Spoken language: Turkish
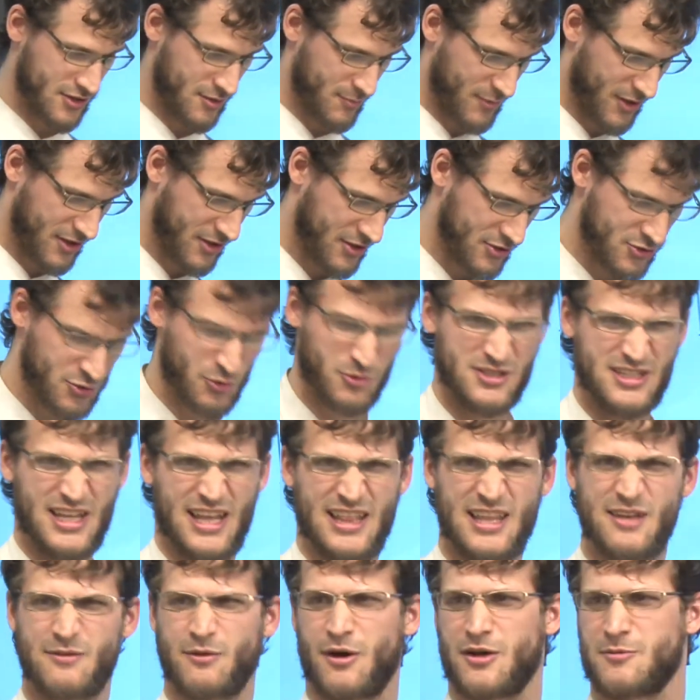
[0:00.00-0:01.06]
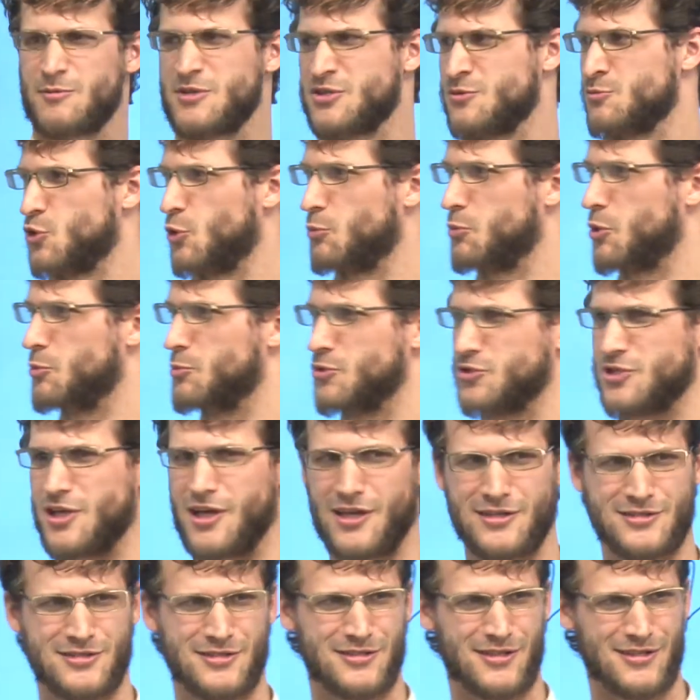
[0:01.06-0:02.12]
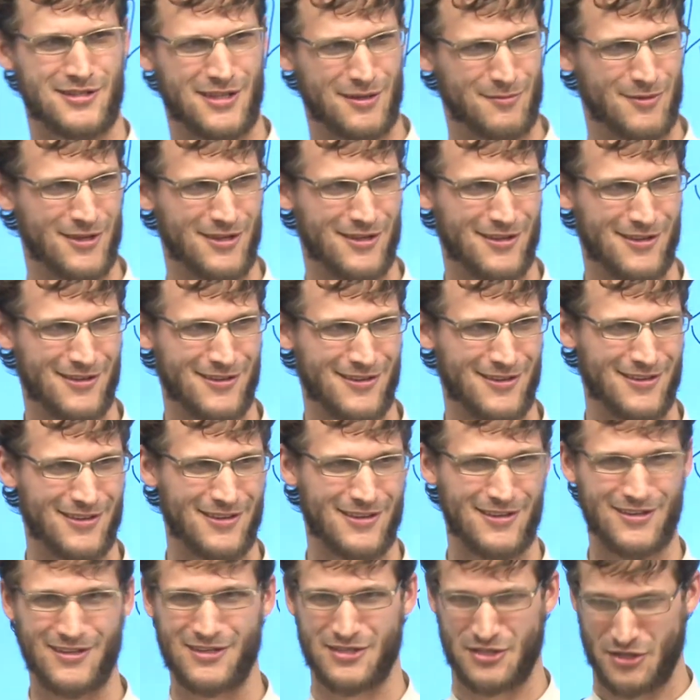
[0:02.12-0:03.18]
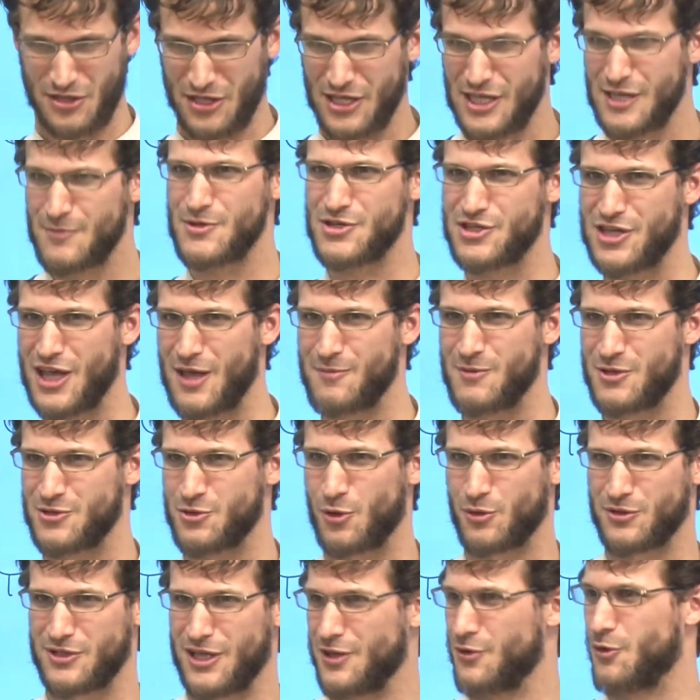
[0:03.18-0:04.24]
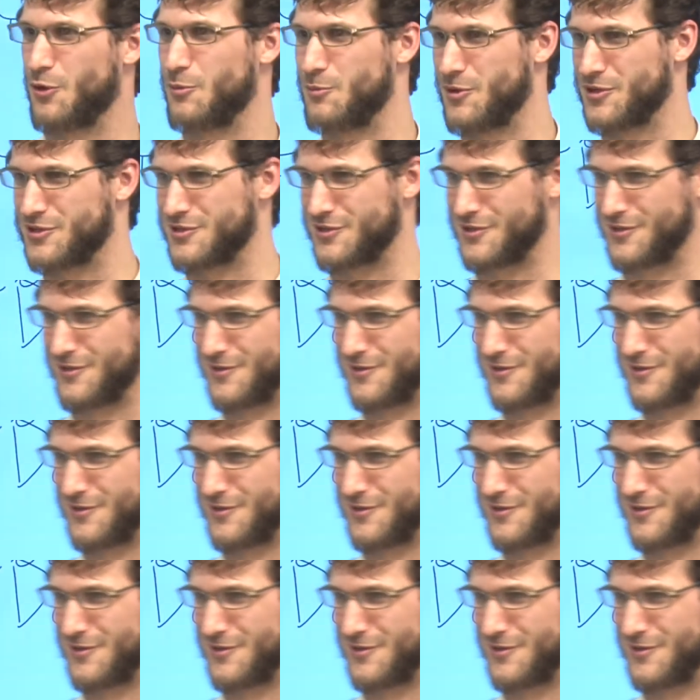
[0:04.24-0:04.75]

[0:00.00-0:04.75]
Demek ki çok deli var bizim toplumumuzda aslında değil mi? İyi bir şey mi çok deli olması?